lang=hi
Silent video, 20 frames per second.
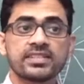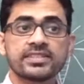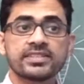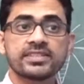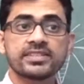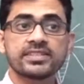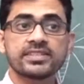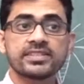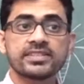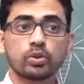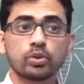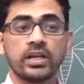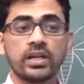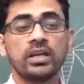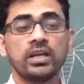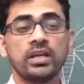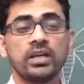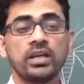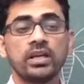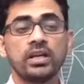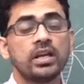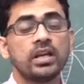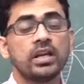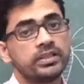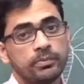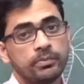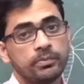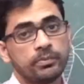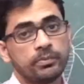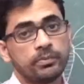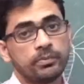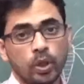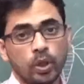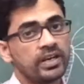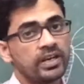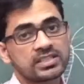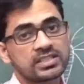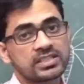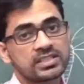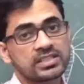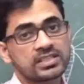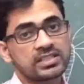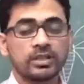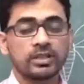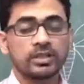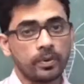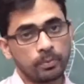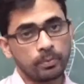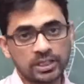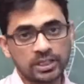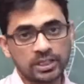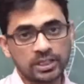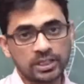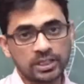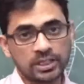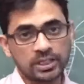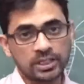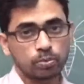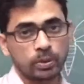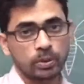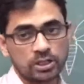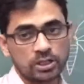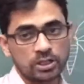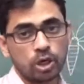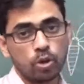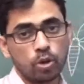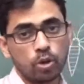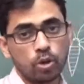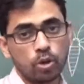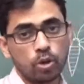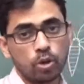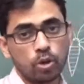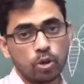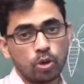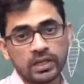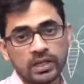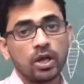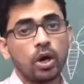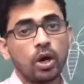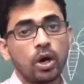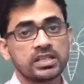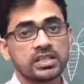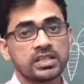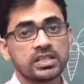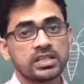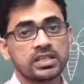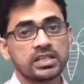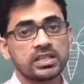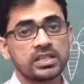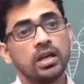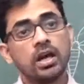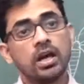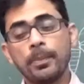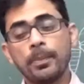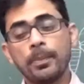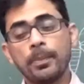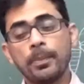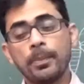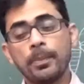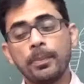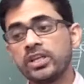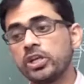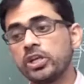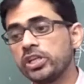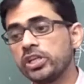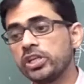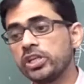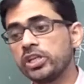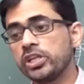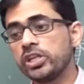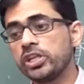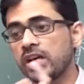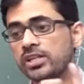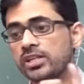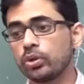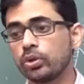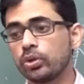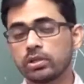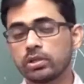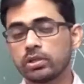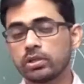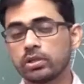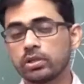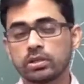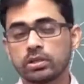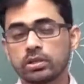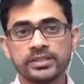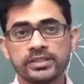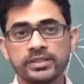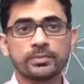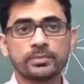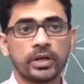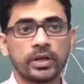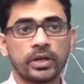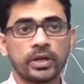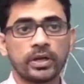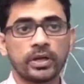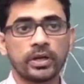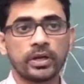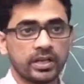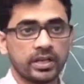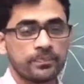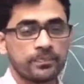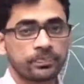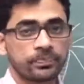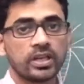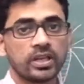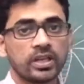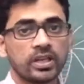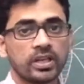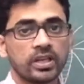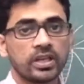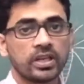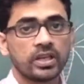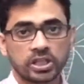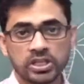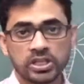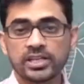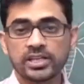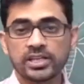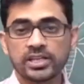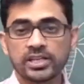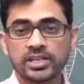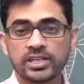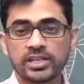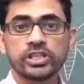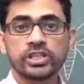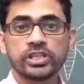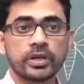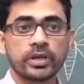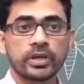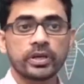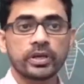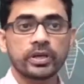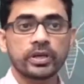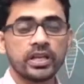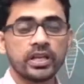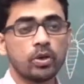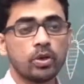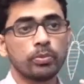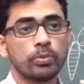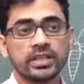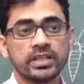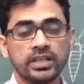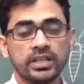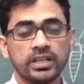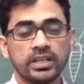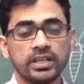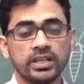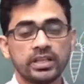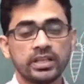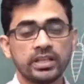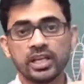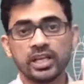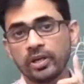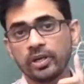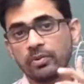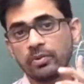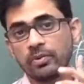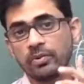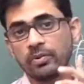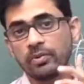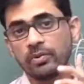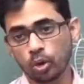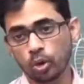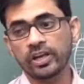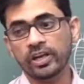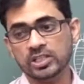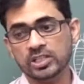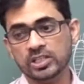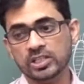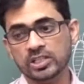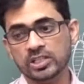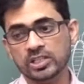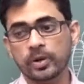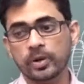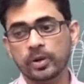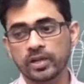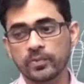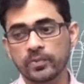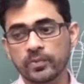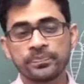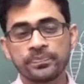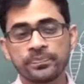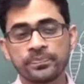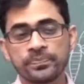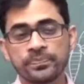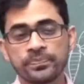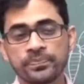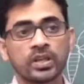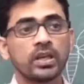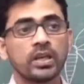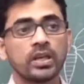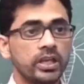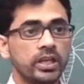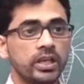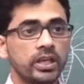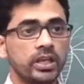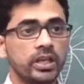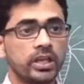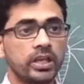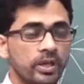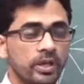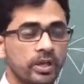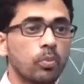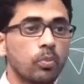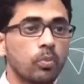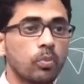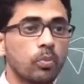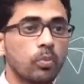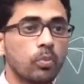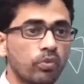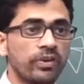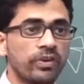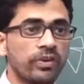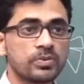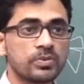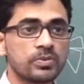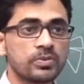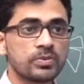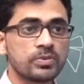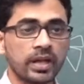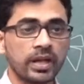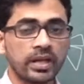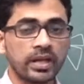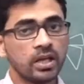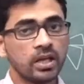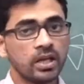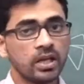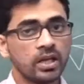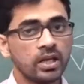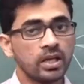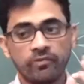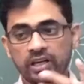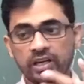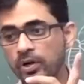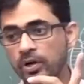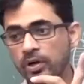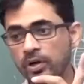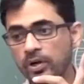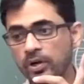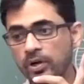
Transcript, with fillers: इंसेक्ट होता है ये पॉलीफेगस का मतलब अपन बता चुक बता चुका हूँ पहले अच्छा अपन ने इतने सारे जो इंसेक्ट पढ़े हैं इतने सारे जो इंसेक्ट पढ़े हैं उनमें से एक अपन ने मोनोफेगस भी पढ़ा है एक अपन ने मोनोफेगस भी पढ़ा है फटाफट